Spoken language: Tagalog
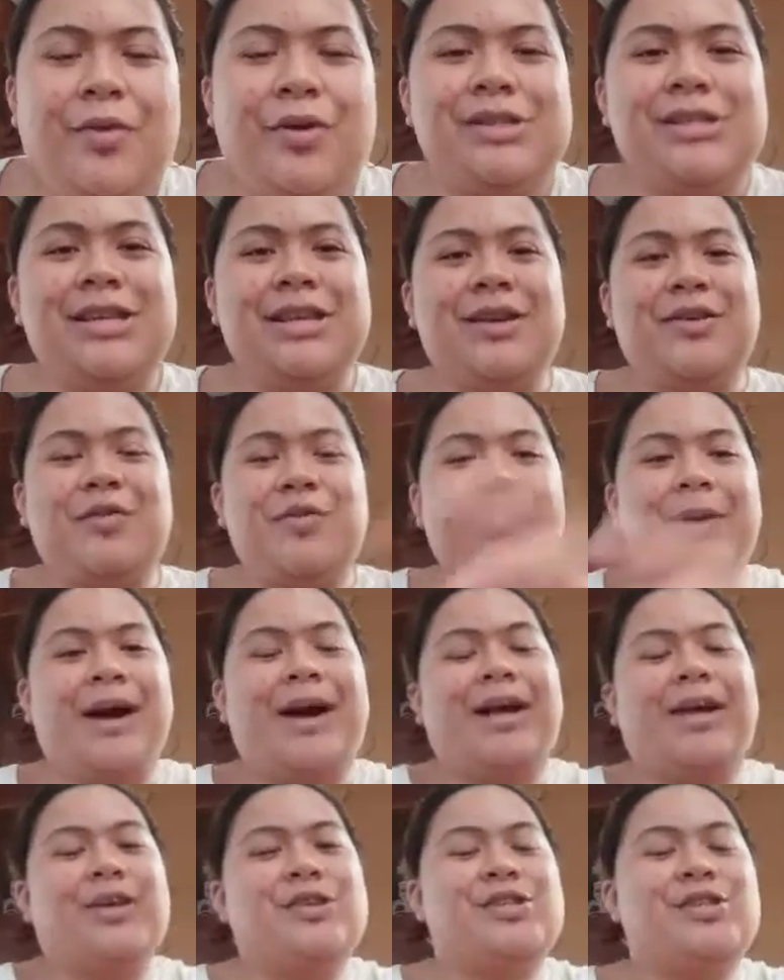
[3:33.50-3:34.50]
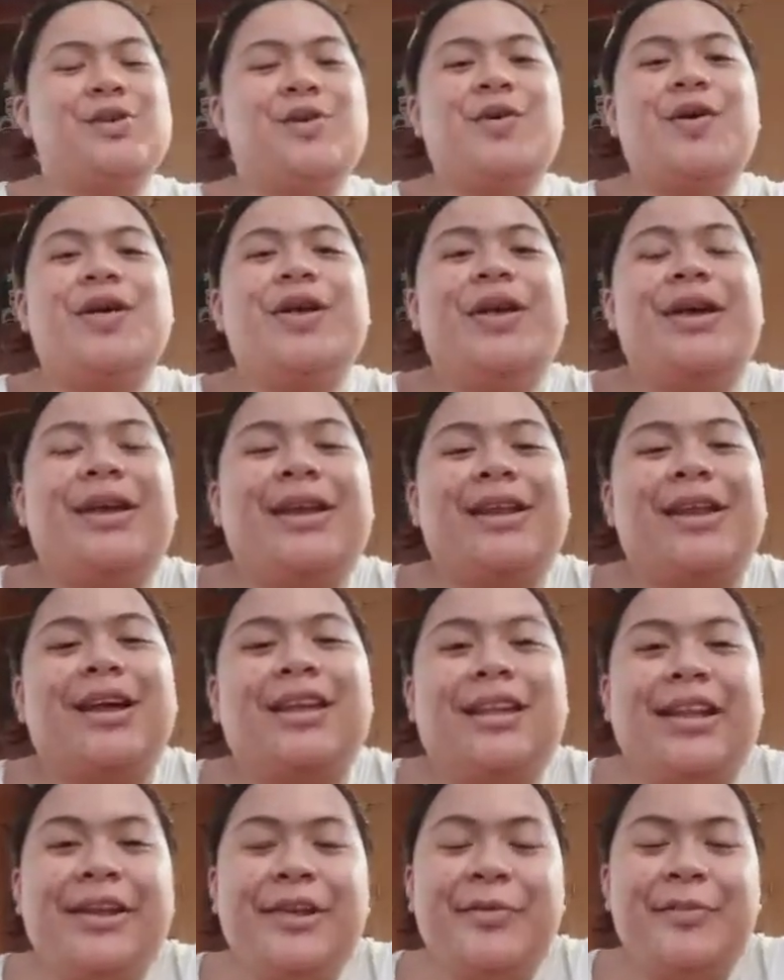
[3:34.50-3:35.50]
gusto niya umayos. So,
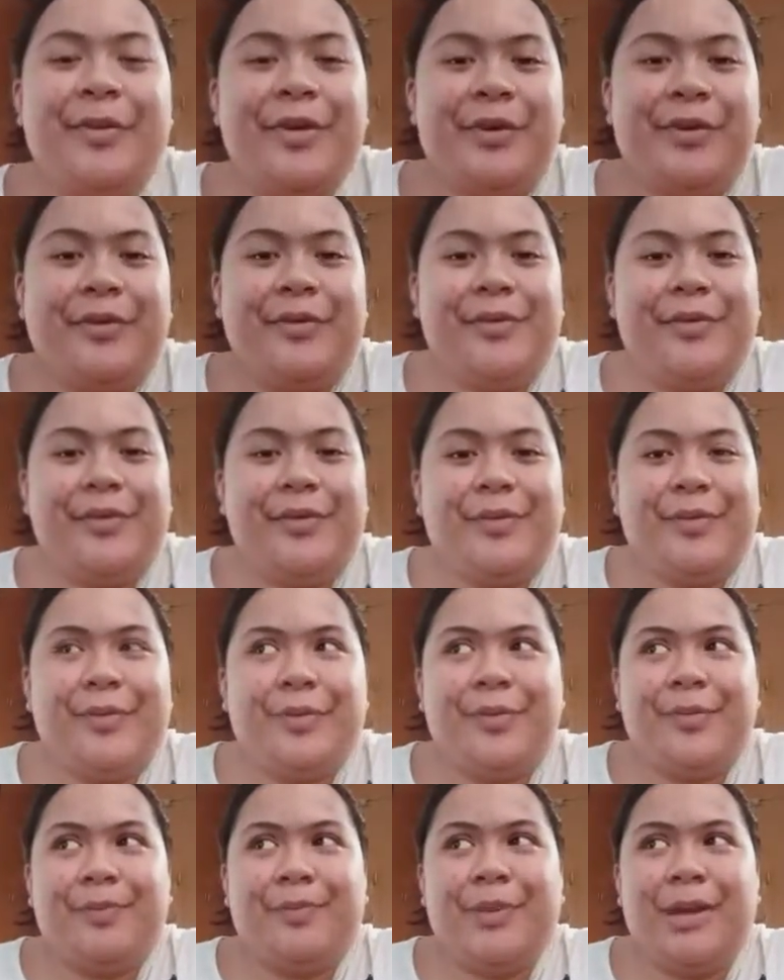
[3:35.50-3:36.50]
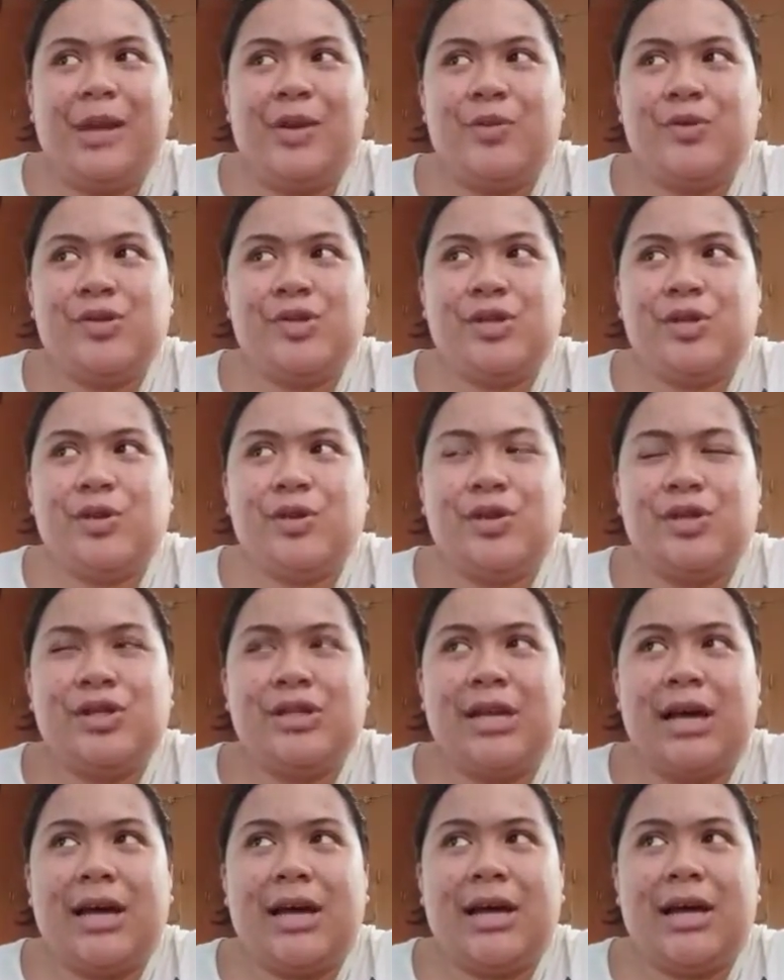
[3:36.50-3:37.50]
makita niyo ba yung pinost ko
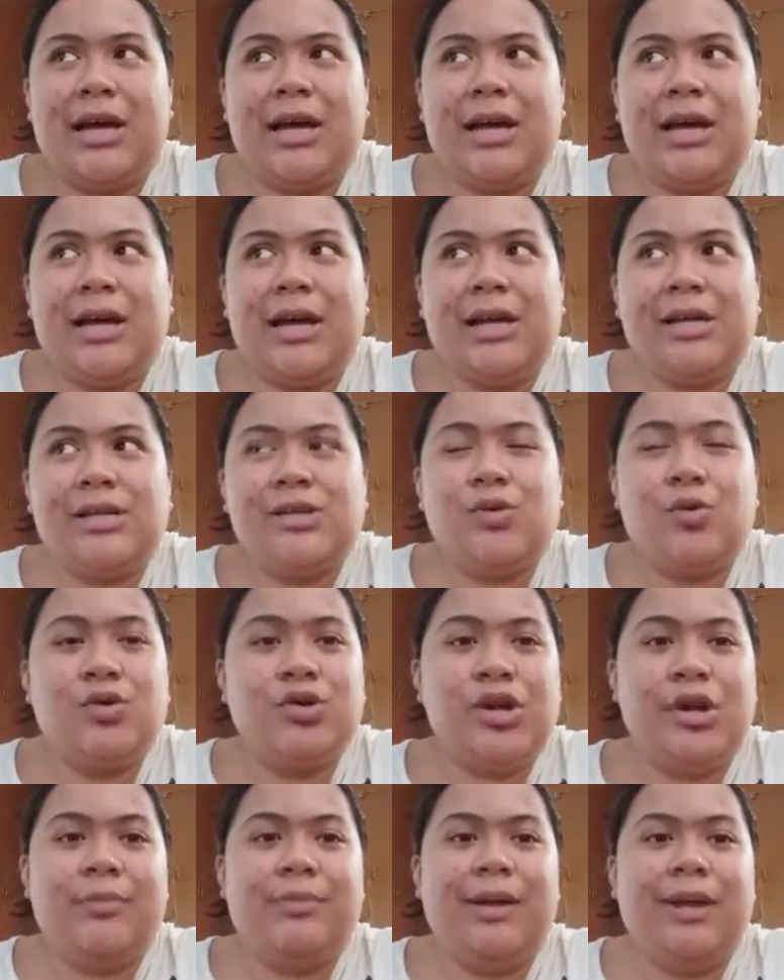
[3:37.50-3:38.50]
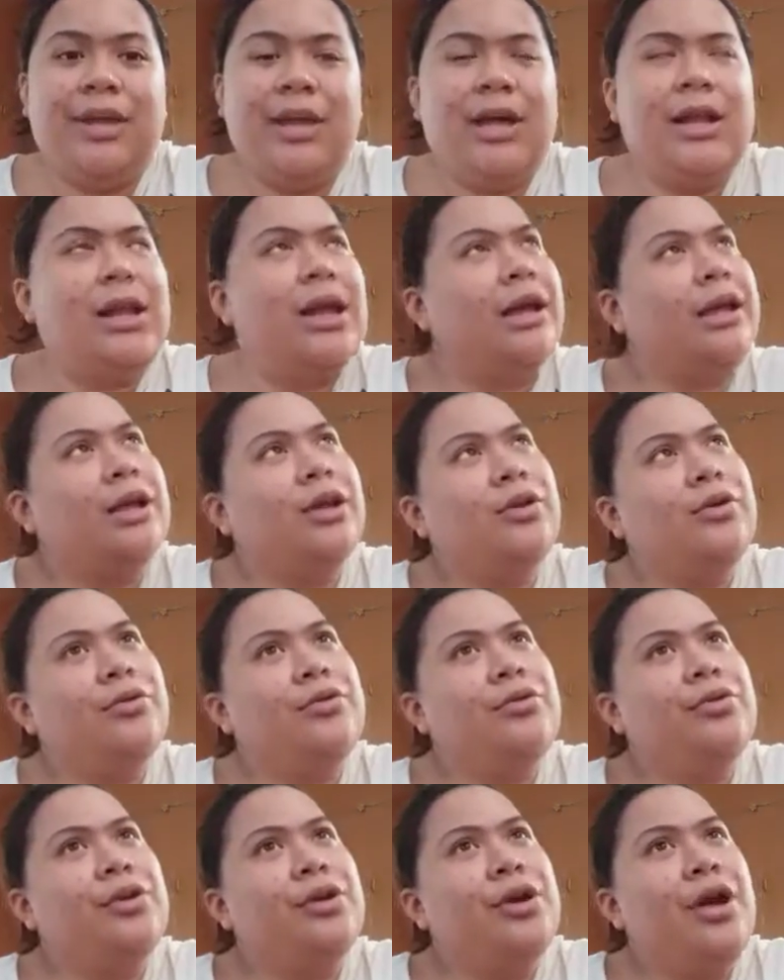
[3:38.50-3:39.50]
sa social media? Like yung
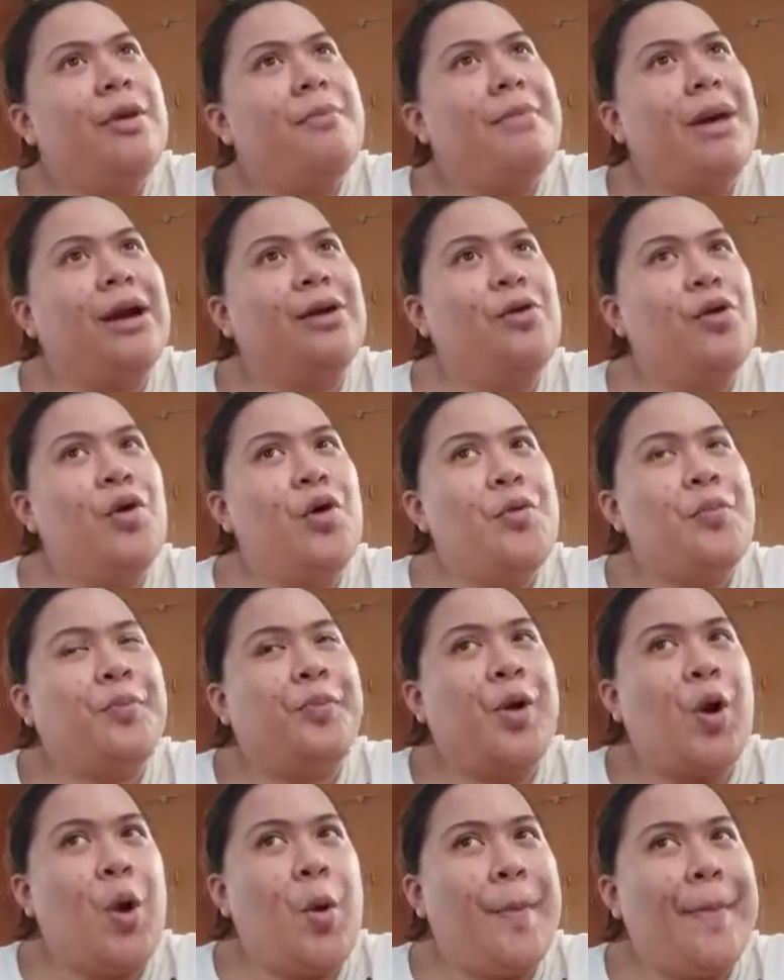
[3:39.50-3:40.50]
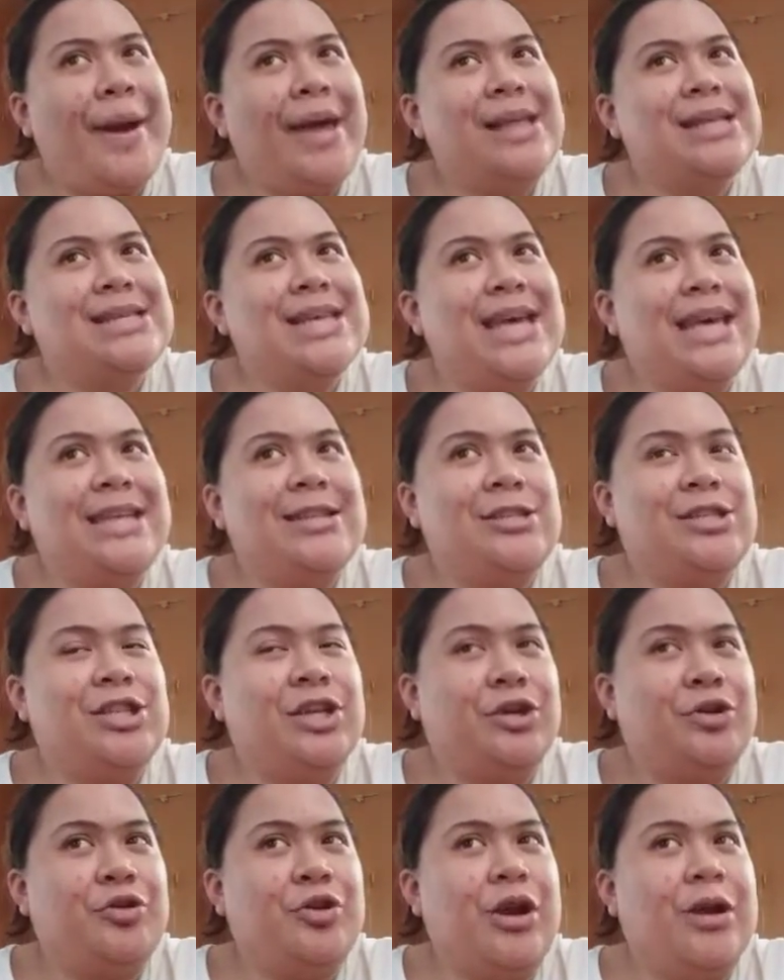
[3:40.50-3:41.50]
bago kong profile sa
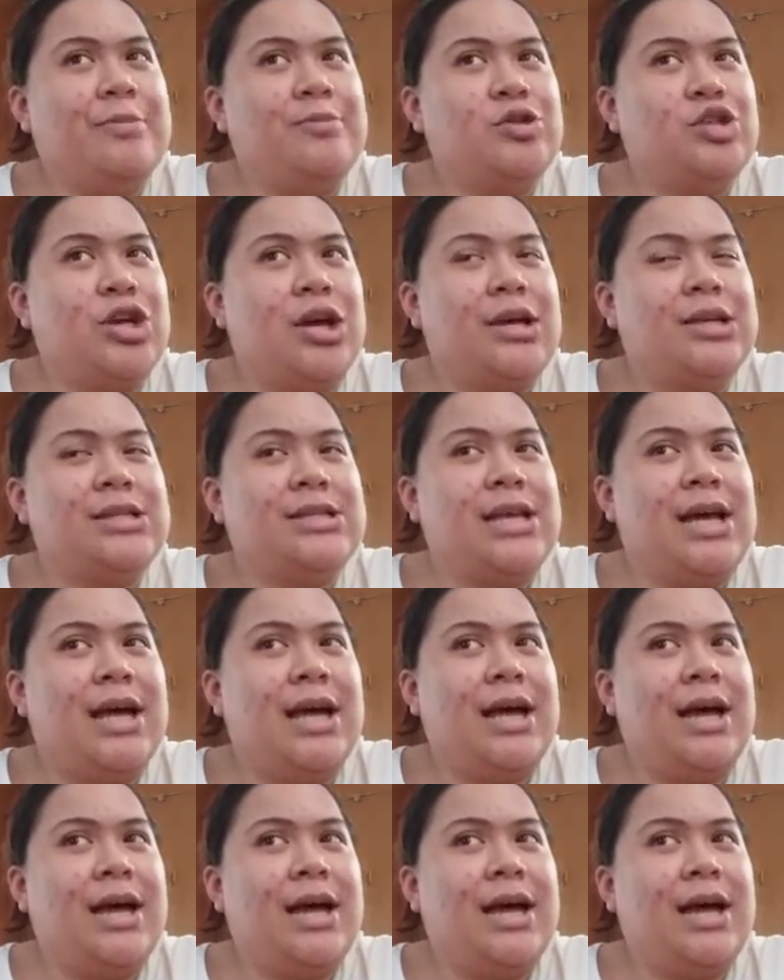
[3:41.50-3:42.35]
Instagram tsaka sa